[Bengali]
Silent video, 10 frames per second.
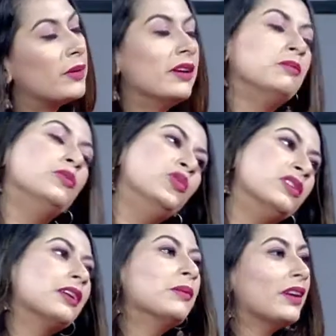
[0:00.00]
আমার মুর
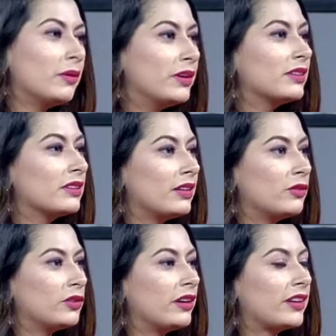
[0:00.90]
নামেই আমার
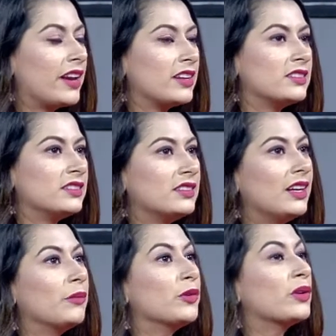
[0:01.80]
ওটার ক্যারেক্টারটা
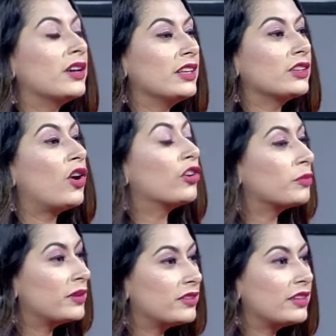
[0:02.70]
আমি ওখানে
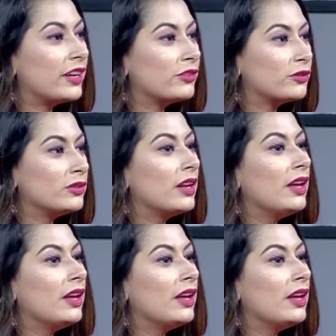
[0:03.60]
কক্সবাজারের একজন